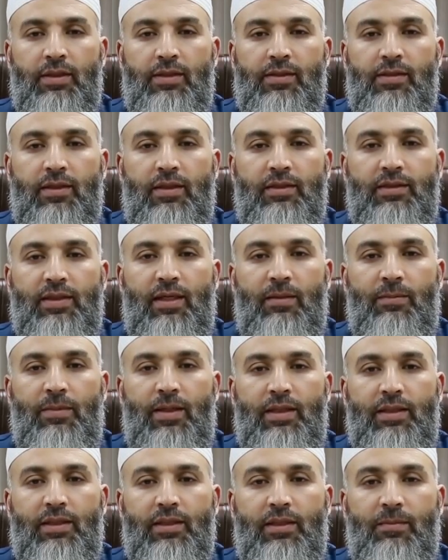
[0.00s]
استجاب
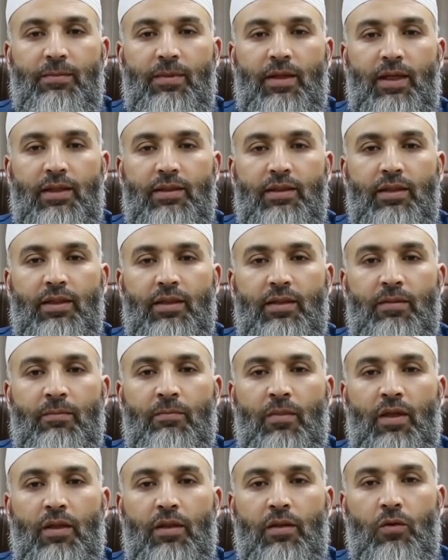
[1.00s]
لعباده
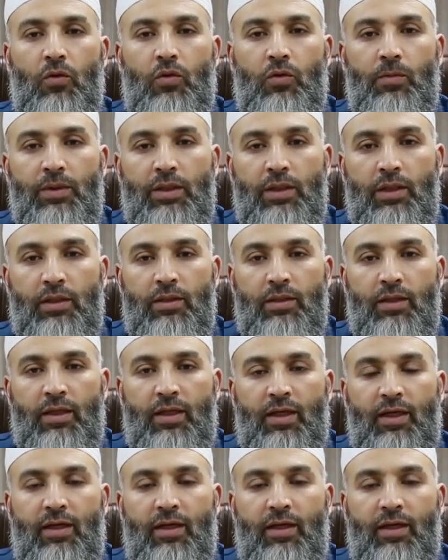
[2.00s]
المظلومين